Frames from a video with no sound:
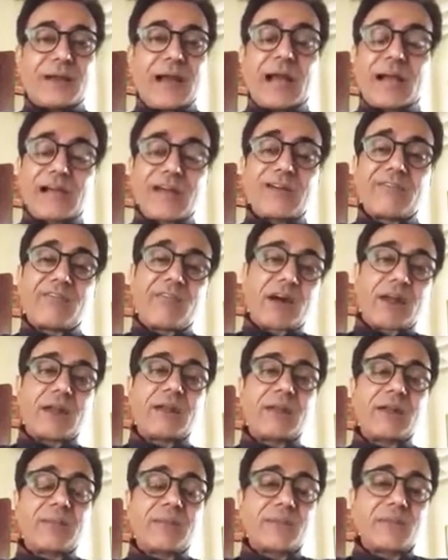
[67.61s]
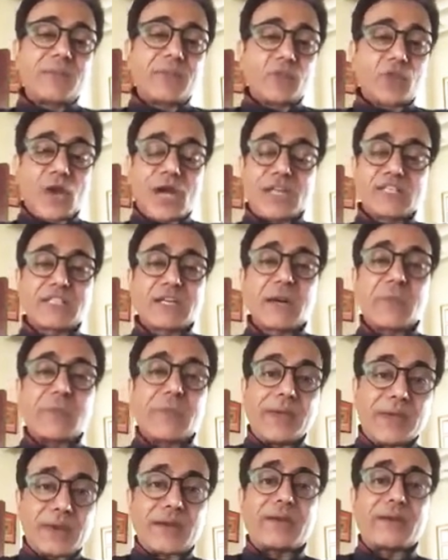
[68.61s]
खांडव वन जो आज का
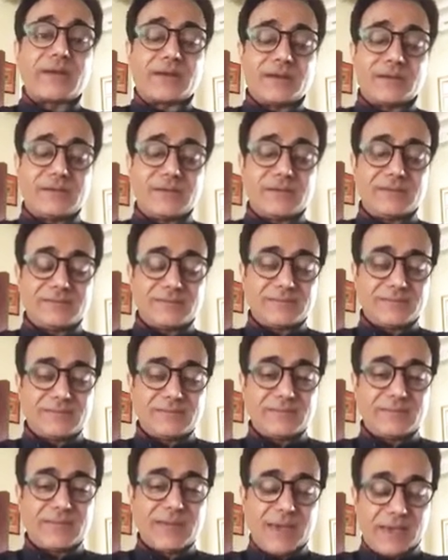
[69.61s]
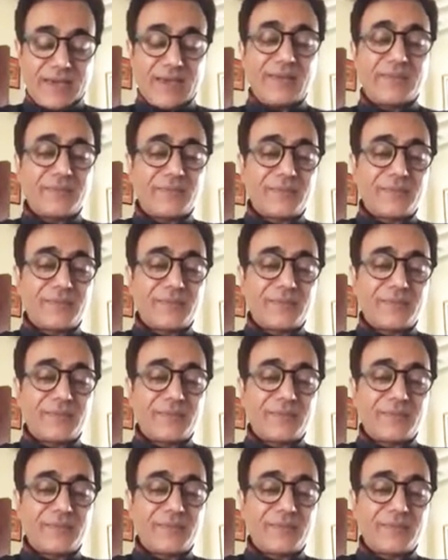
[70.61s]
मेरठ है